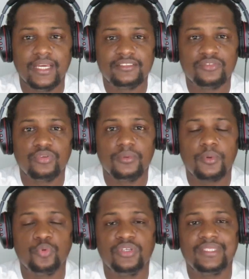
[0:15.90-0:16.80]
Este es un
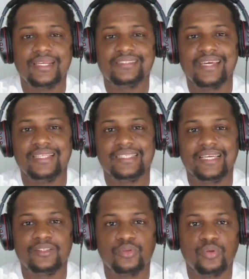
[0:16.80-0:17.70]
libro muy
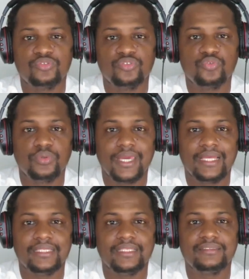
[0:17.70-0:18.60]
interesante que todos los
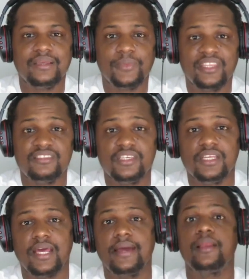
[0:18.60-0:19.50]
estudiantes de
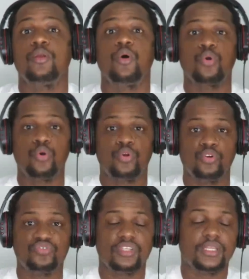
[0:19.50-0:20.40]
medicina lo
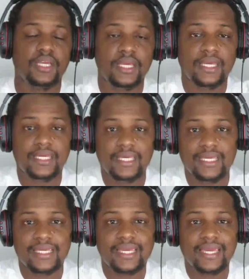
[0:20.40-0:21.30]
conocen
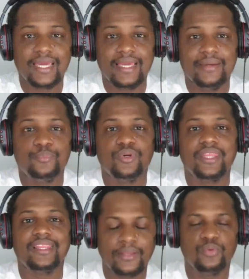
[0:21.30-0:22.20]
y que
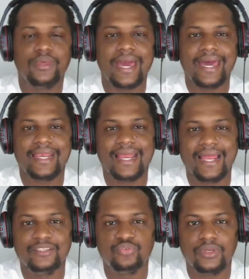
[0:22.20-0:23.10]
puede ayudar
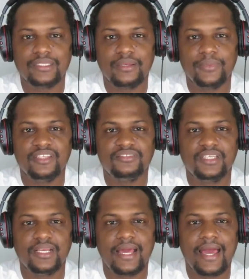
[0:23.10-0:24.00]
al estudiante de
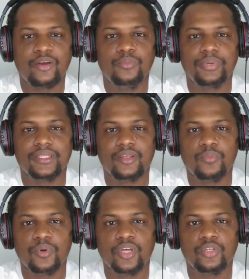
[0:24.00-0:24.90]
medicina a
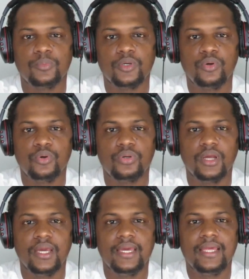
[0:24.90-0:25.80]
comprender un poquito
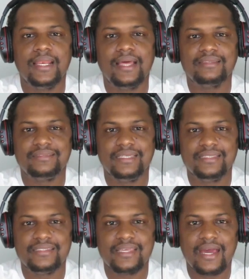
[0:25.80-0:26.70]
mejor la
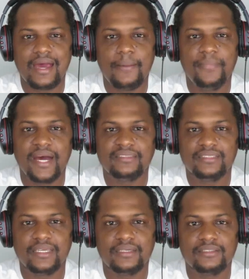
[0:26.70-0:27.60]
ciencia
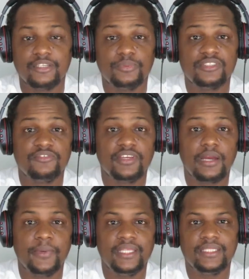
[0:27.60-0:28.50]
básica,
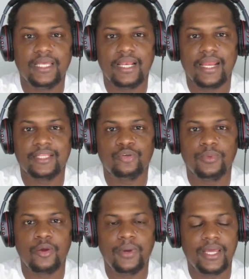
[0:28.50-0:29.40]
específicamente la
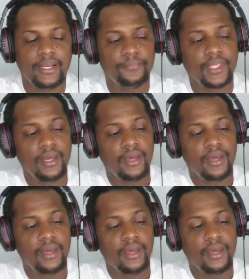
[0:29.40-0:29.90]
anatomía humana.